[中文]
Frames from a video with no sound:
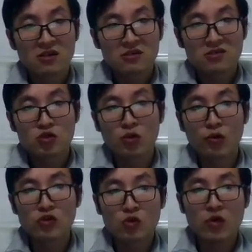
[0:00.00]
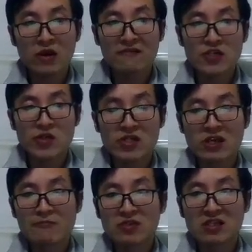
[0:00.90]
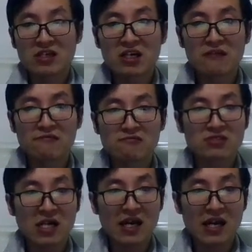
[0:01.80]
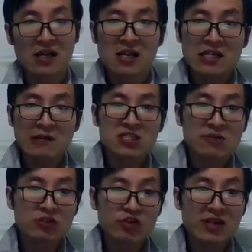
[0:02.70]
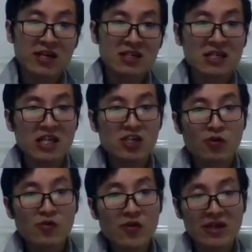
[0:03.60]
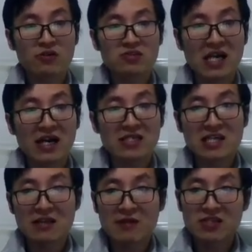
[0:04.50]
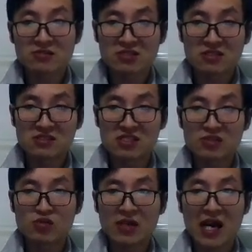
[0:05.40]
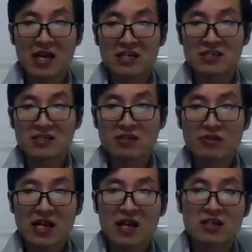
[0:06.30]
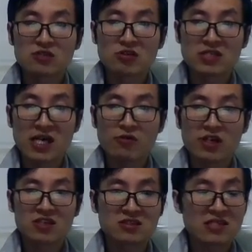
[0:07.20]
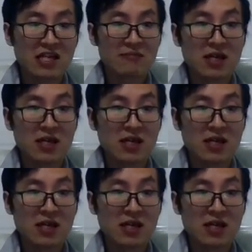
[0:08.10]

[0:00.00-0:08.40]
处于一种匮乏状态，不停的克服障碍。那么什么东西可以让他永远有障碍在那边？就是嫉妒他人，因为他人的存在会一直在那边